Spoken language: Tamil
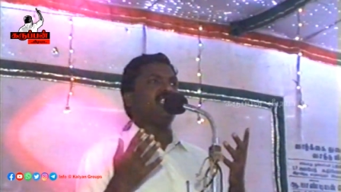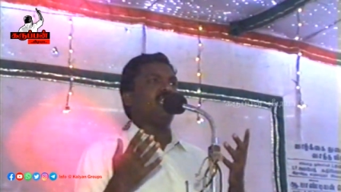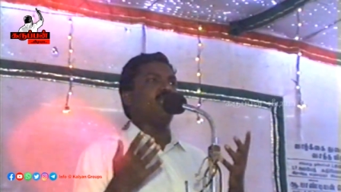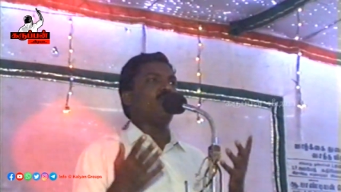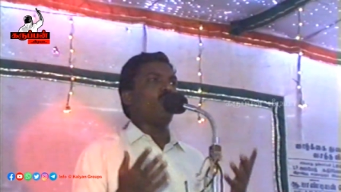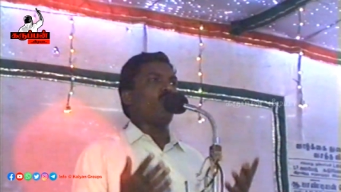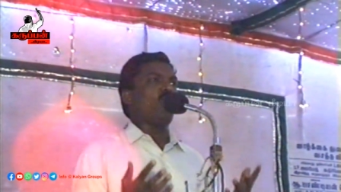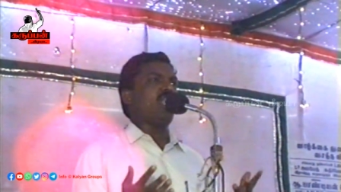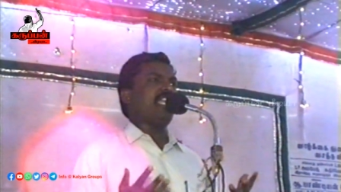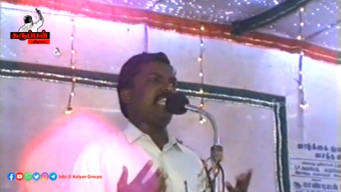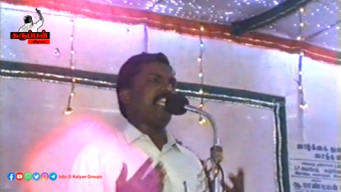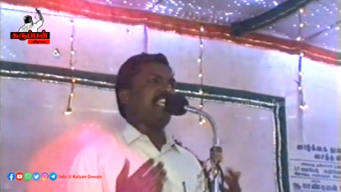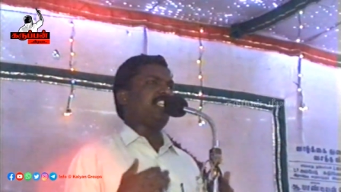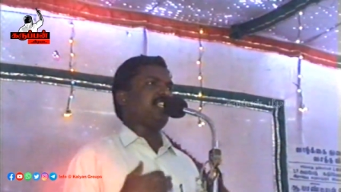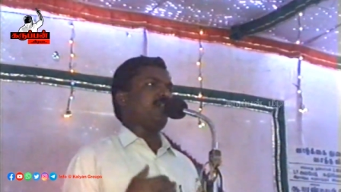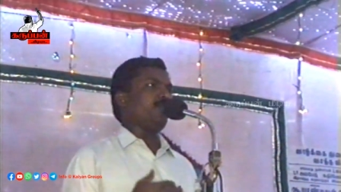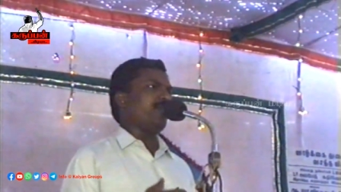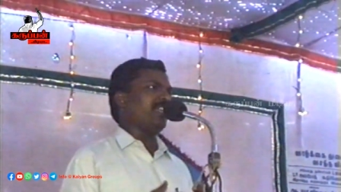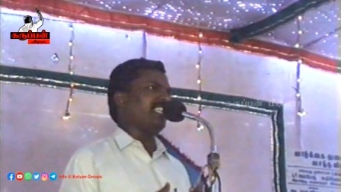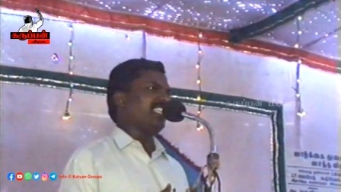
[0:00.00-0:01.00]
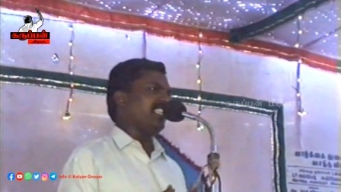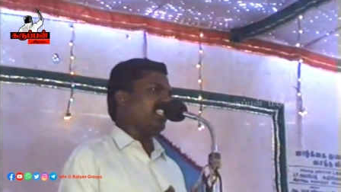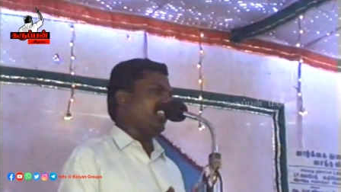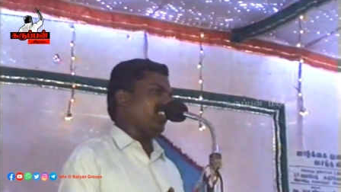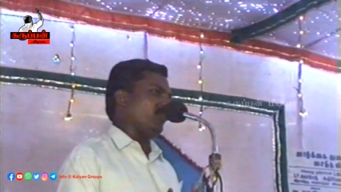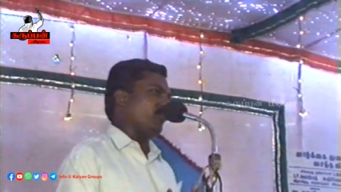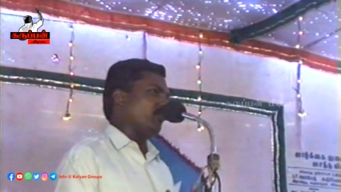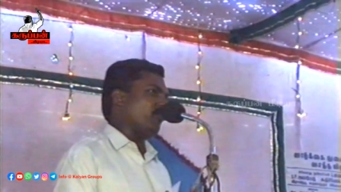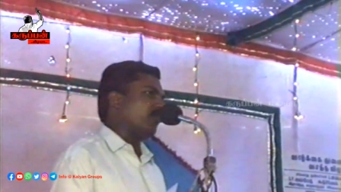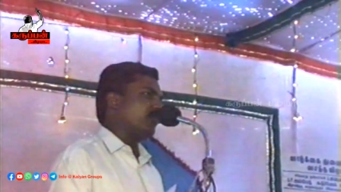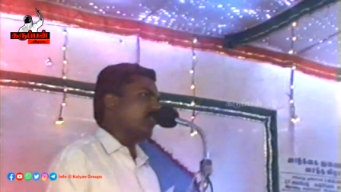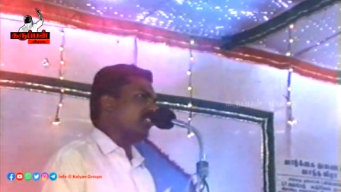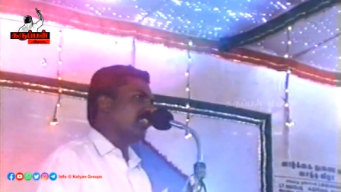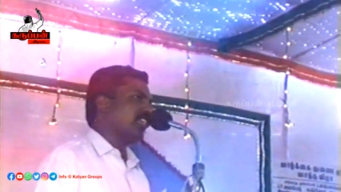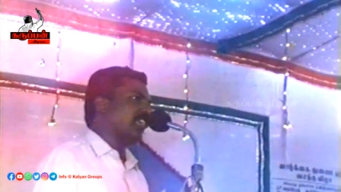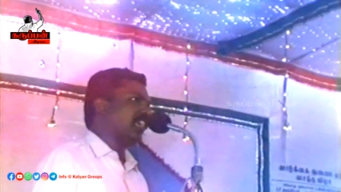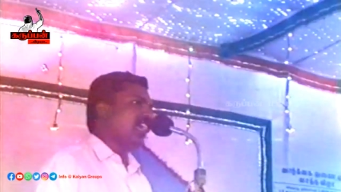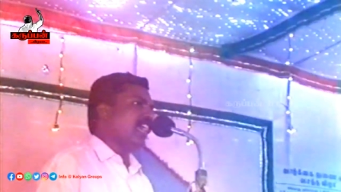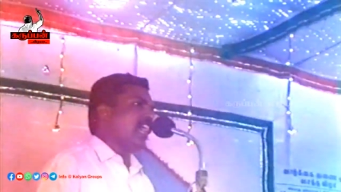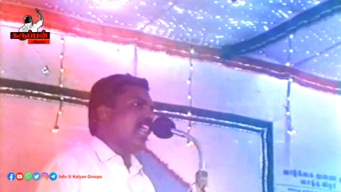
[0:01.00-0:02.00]
கொள்ளையடிக்கப்பட்டது
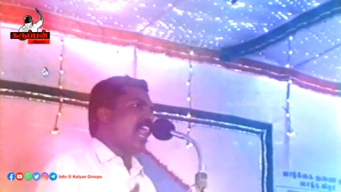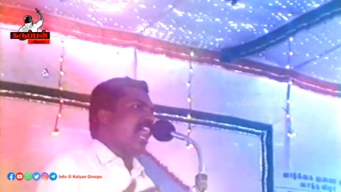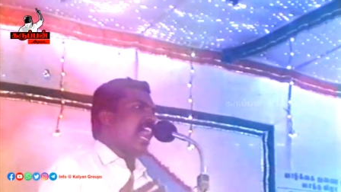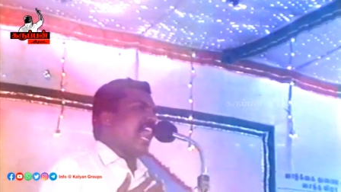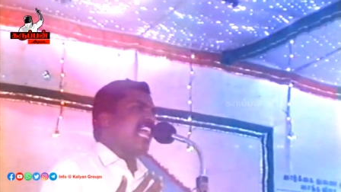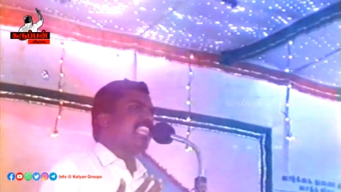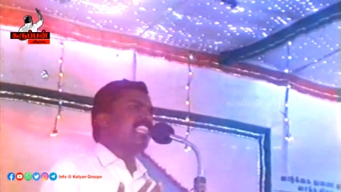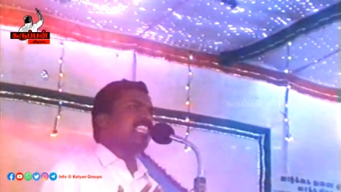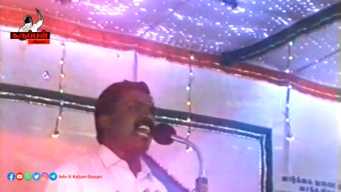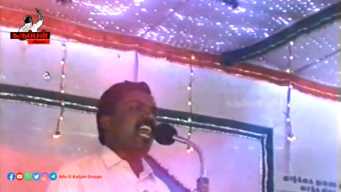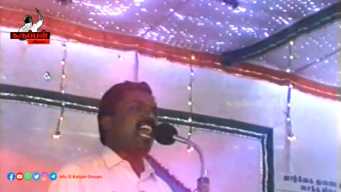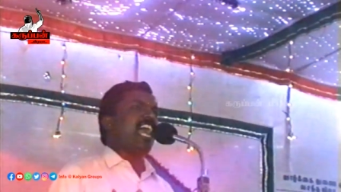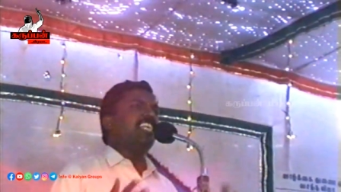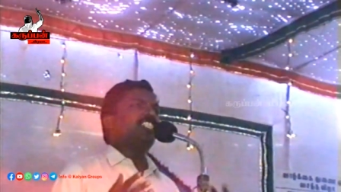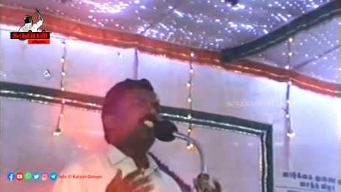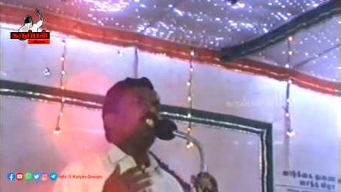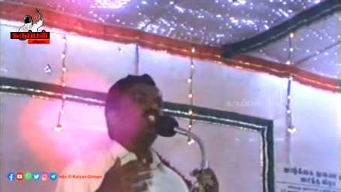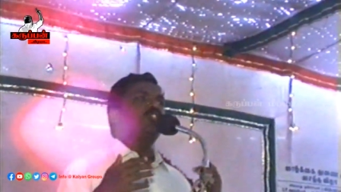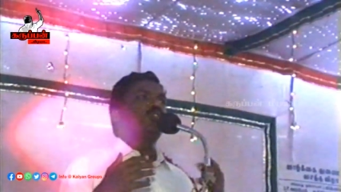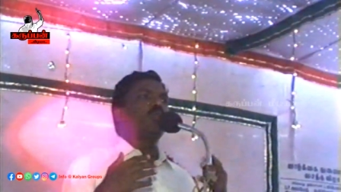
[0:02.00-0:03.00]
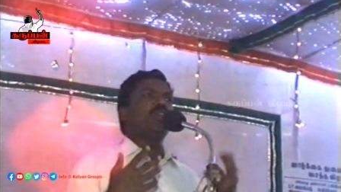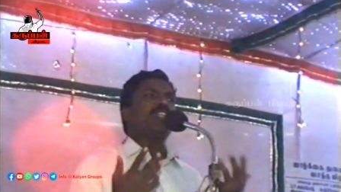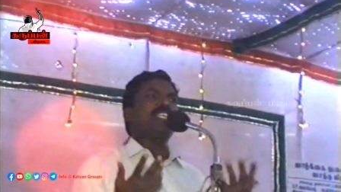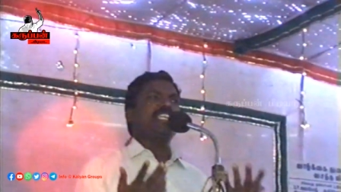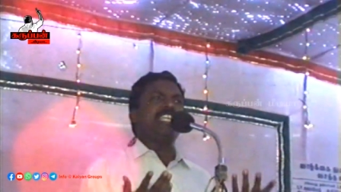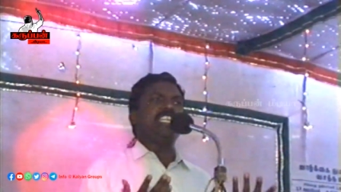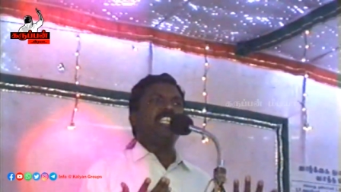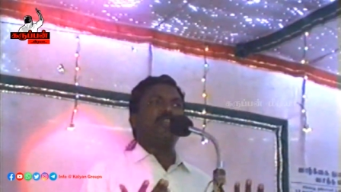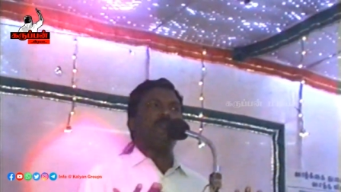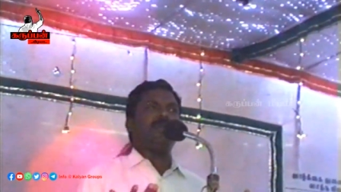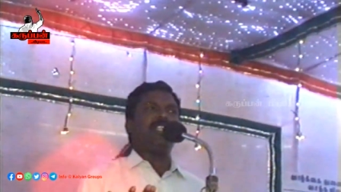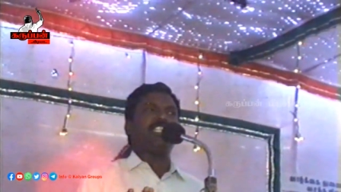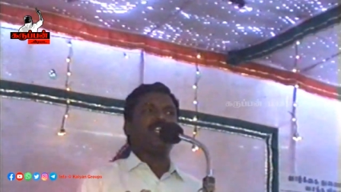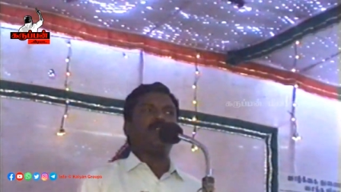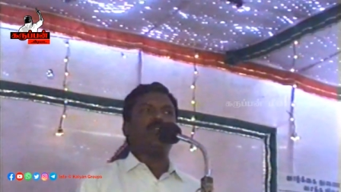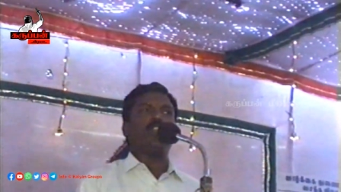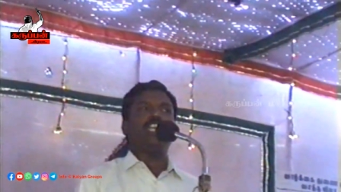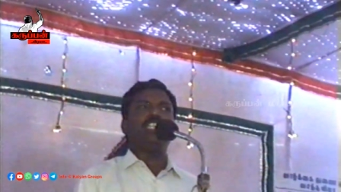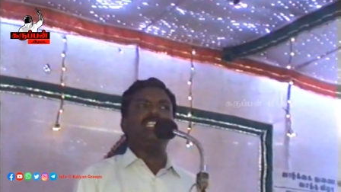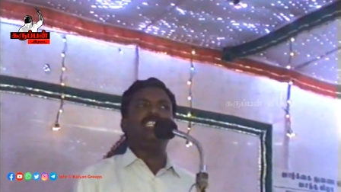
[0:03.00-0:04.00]
அந்த ஆட்சி தூக்கி
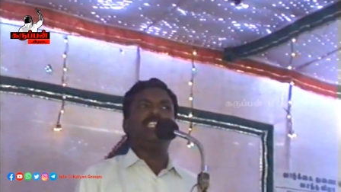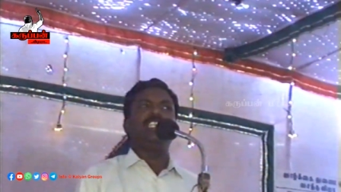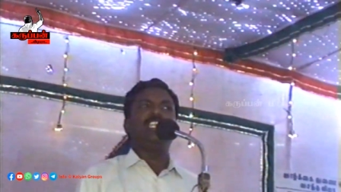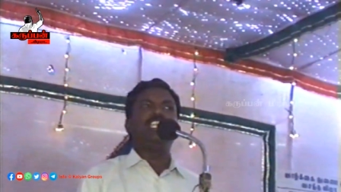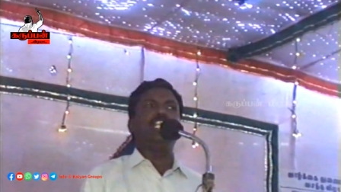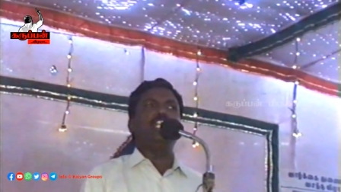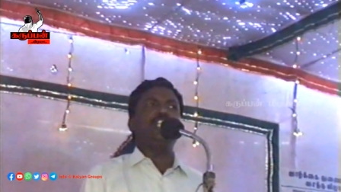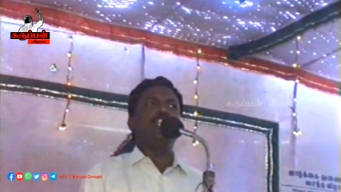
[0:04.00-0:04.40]
எறியப்பட்டவுடன் இன்னொரு